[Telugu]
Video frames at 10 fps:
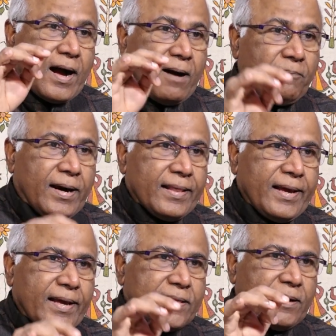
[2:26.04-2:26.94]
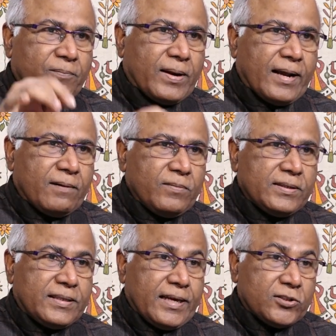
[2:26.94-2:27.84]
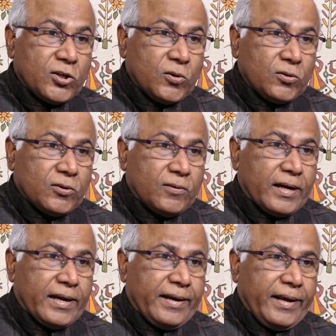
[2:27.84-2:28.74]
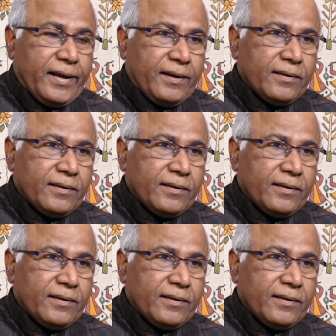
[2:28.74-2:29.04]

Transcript: ఆ పాదయాత్ర ప్రారంభిస్తే జరుగుతూ ఉండగానే